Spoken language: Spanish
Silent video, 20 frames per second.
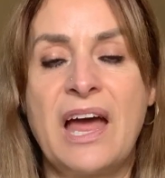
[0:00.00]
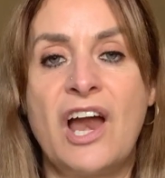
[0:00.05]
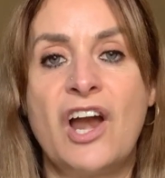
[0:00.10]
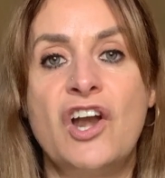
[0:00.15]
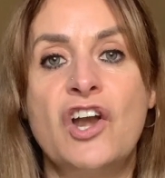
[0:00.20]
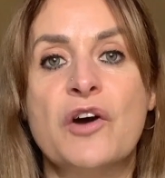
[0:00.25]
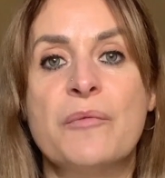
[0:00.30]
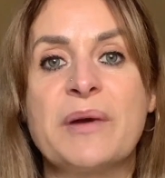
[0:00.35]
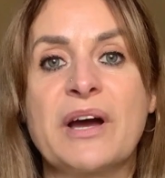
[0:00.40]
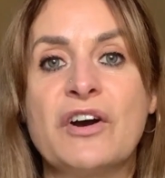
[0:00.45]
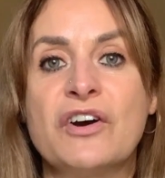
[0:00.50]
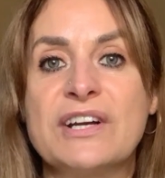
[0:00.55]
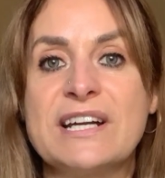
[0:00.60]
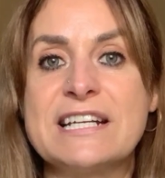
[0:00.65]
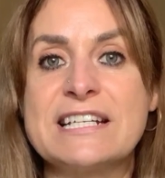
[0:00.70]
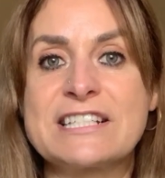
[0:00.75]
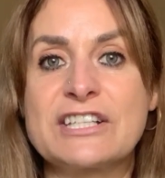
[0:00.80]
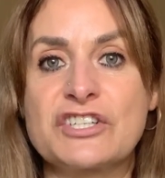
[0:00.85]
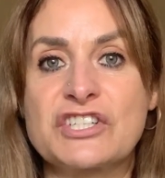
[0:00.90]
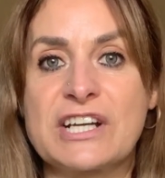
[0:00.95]
Lo mejor en
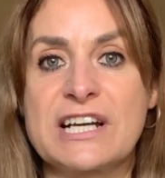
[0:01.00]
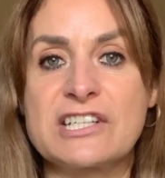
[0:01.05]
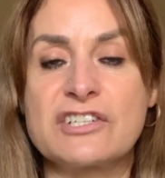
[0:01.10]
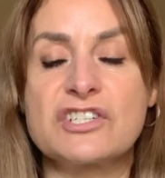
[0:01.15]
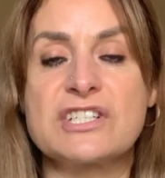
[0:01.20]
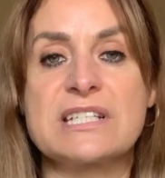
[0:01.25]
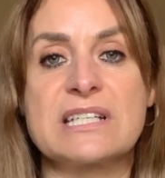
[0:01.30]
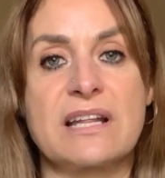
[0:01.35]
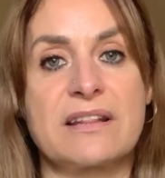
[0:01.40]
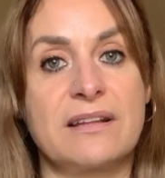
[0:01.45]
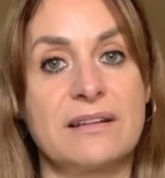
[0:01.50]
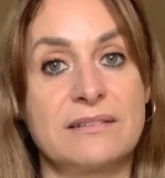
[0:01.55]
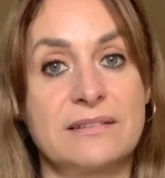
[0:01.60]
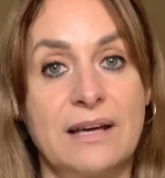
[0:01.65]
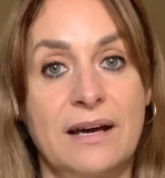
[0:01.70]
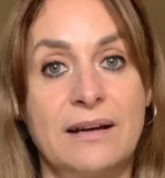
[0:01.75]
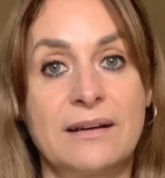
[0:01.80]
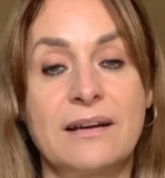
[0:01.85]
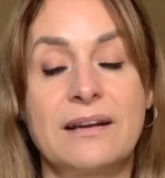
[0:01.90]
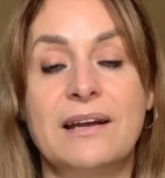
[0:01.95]
estos casos es
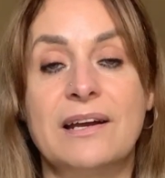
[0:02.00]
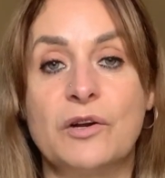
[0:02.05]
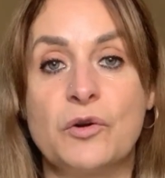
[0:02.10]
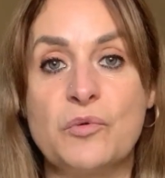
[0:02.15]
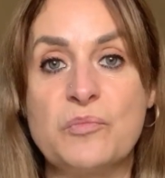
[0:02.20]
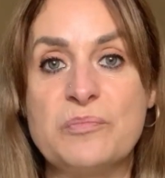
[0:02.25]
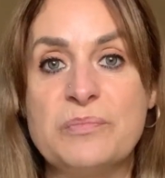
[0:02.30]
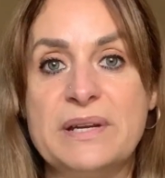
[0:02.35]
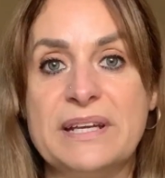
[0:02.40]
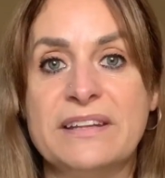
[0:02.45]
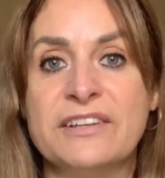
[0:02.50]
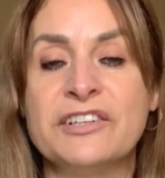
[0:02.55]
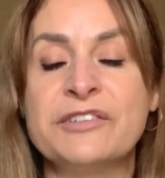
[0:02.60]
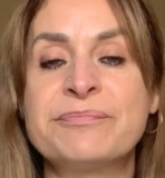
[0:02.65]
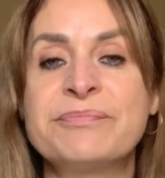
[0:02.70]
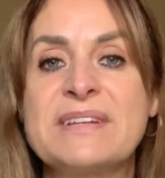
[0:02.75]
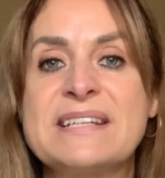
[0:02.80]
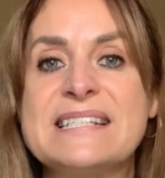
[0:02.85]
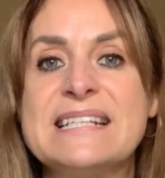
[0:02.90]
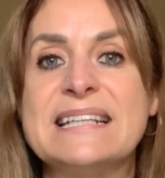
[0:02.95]
aceptar el
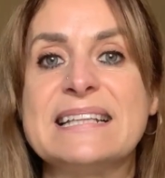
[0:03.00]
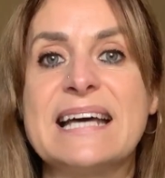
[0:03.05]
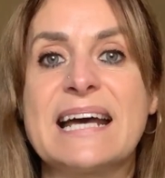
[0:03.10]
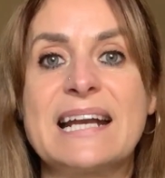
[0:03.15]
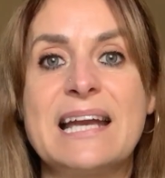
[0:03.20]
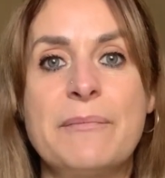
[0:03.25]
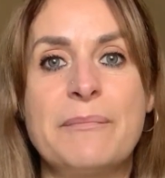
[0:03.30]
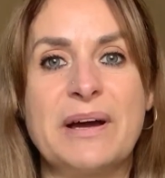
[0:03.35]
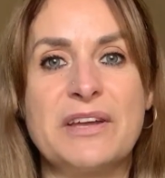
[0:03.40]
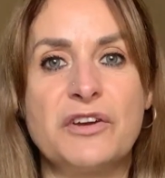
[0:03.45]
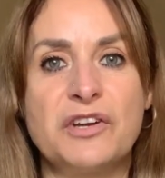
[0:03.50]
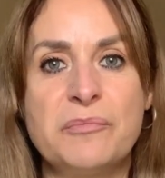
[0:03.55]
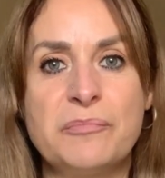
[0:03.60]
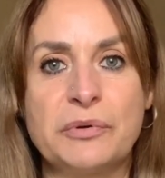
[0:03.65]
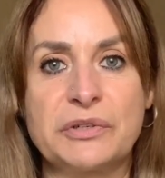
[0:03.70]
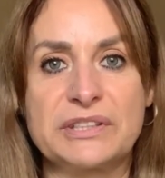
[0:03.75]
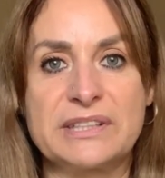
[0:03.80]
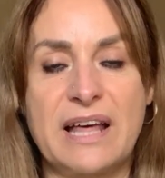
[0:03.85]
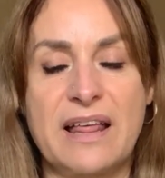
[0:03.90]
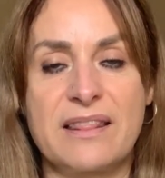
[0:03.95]
cumplido sin darle mayor
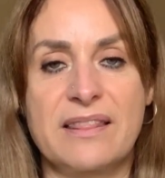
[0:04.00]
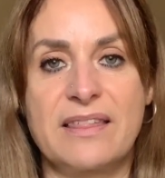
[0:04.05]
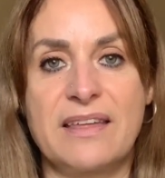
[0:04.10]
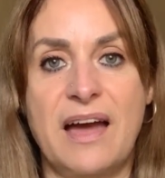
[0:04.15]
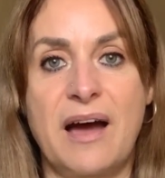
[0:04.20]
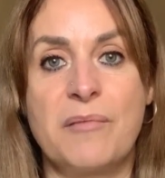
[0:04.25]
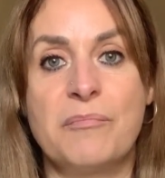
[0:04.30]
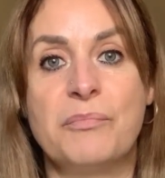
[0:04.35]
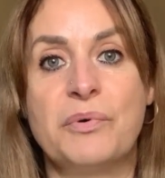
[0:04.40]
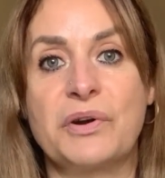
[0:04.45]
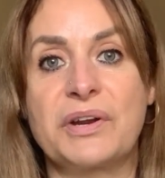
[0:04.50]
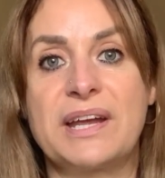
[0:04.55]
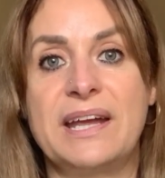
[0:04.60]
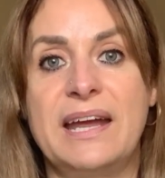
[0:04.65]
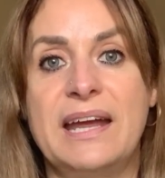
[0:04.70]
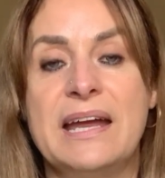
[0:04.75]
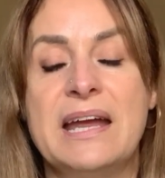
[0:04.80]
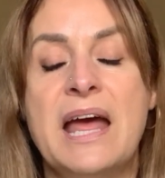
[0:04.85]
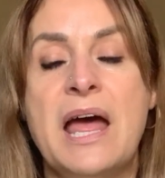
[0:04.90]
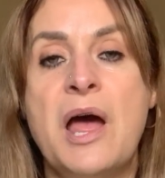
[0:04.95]
importancia. ¿Por
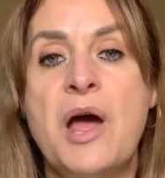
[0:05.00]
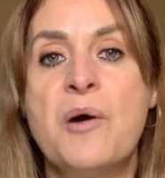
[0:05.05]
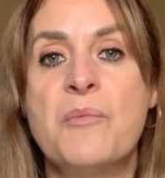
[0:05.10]
qué?